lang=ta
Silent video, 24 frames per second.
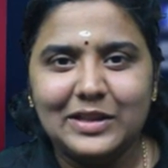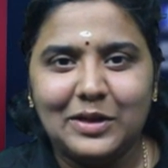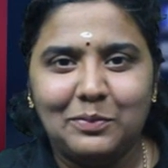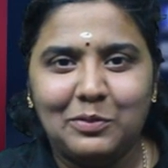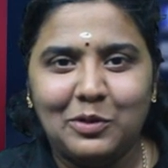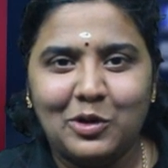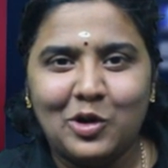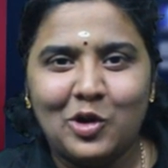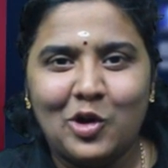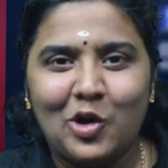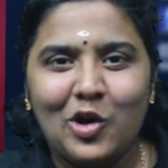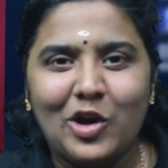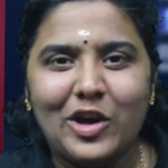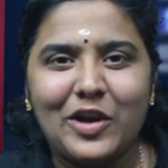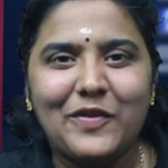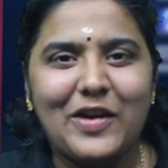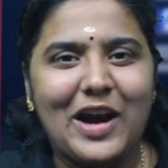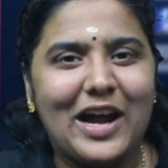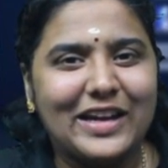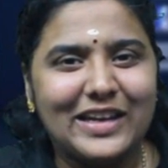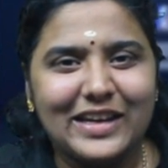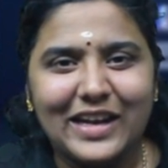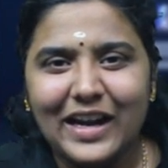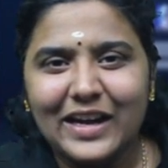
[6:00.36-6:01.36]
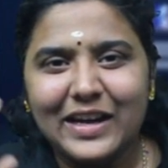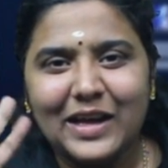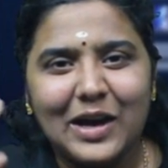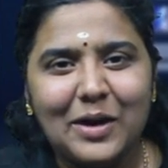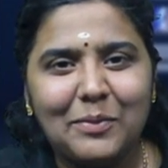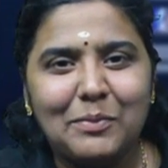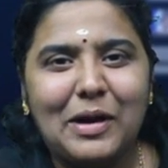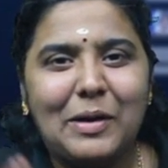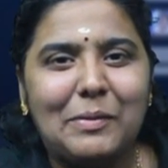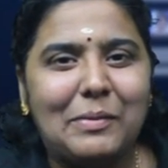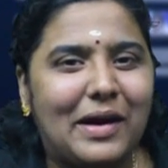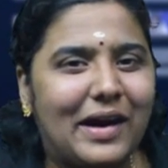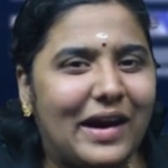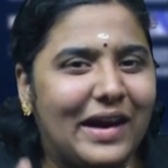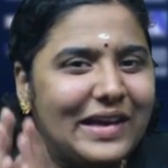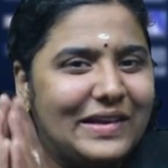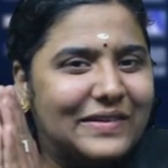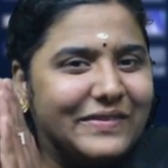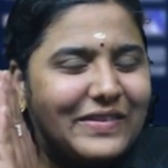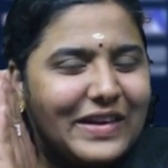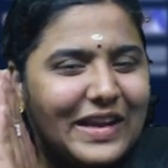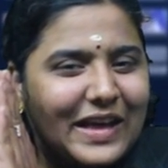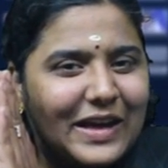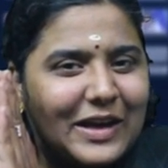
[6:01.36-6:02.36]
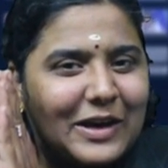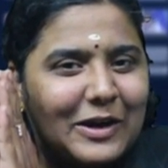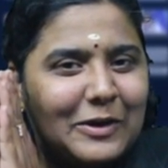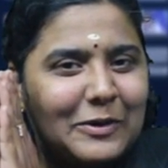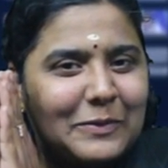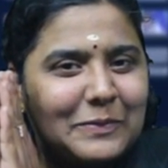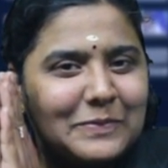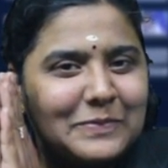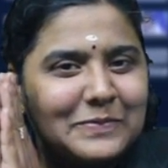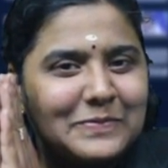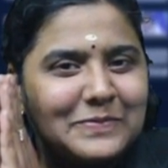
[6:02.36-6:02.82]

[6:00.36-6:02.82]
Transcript: இந்த பொருக்கோ ஓகேவா அட்டாடா பாபாய் வணக்கம்